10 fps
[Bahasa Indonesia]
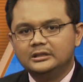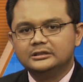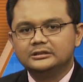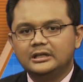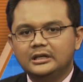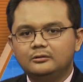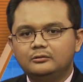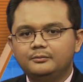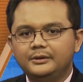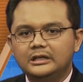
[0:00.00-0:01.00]
Selain
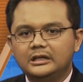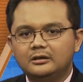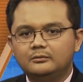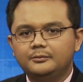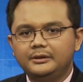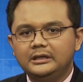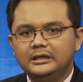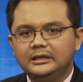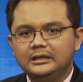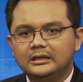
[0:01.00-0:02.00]
hukum pidana umum
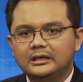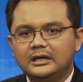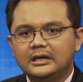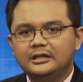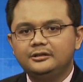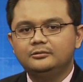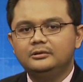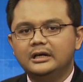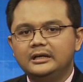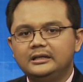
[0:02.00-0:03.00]
ini, ada
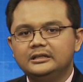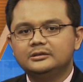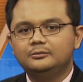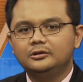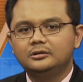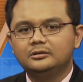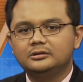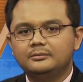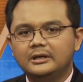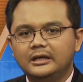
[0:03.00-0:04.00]
juga yang disebut
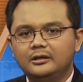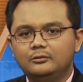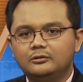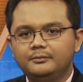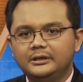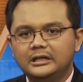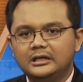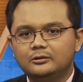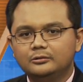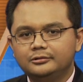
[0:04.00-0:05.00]
sebagai hukum pidana
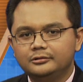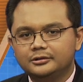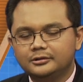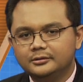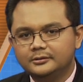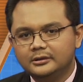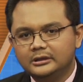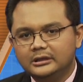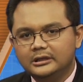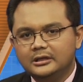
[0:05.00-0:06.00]
khusus.
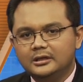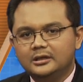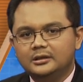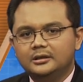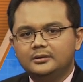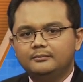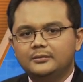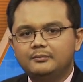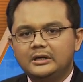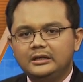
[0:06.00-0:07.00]

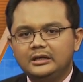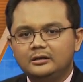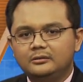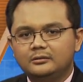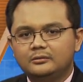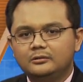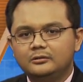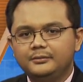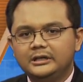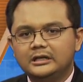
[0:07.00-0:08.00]
Pembagian
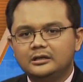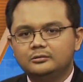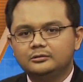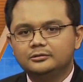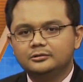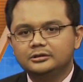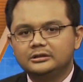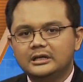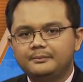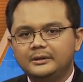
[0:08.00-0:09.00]
hukum pidana khusus
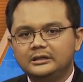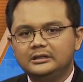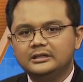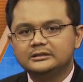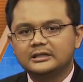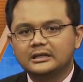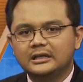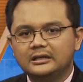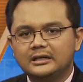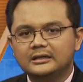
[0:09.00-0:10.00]
dapat
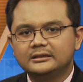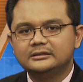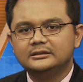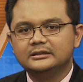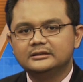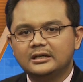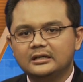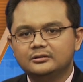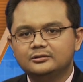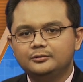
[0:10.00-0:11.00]
didasarkan atas
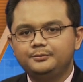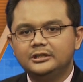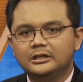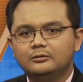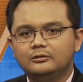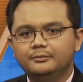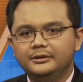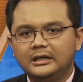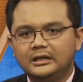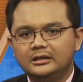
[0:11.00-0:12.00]
dasar subjek
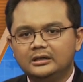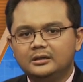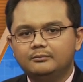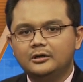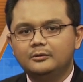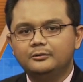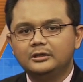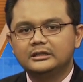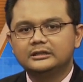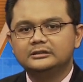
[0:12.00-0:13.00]
hukumnya maupun
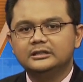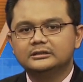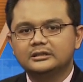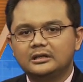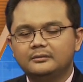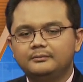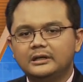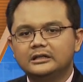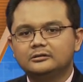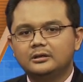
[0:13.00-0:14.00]
atas dasar
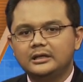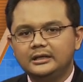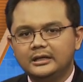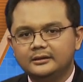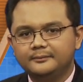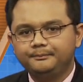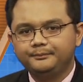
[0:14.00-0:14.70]
pengaturannya.